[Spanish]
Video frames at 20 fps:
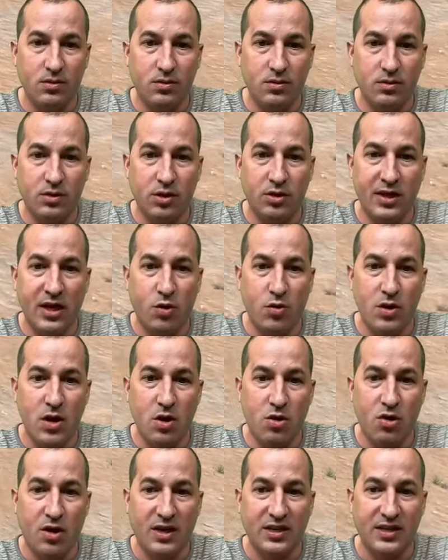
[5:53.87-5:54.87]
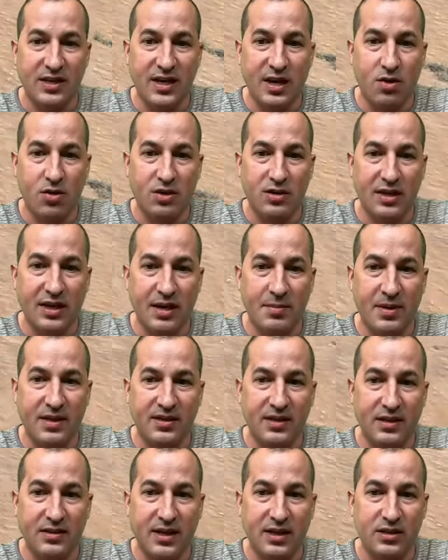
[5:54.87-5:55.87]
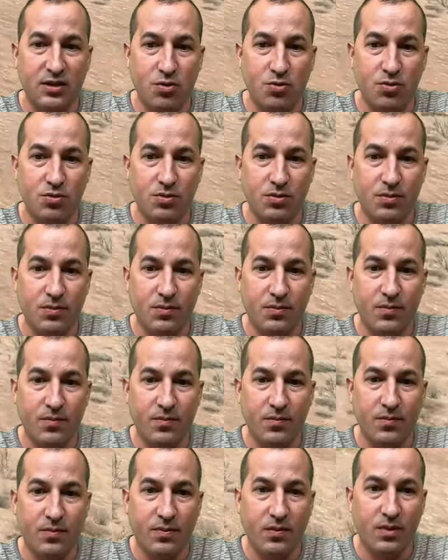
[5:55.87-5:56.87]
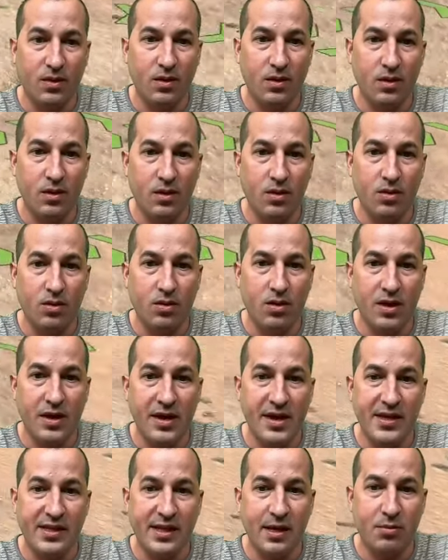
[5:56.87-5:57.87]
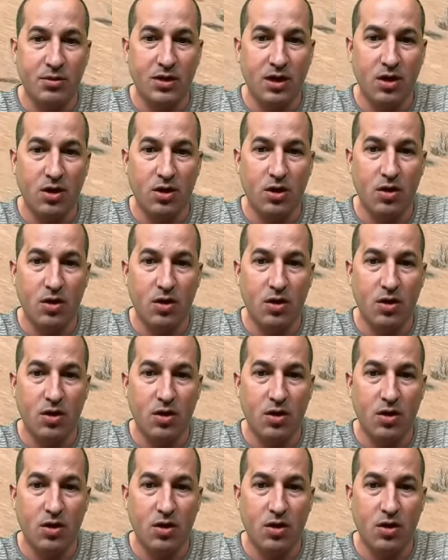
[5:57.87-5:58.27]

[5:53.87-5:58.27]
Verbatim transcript: Tengo que tener cuidado con los cazacarros que están en la parte de atrás seguro. Ok, ahí tenemos el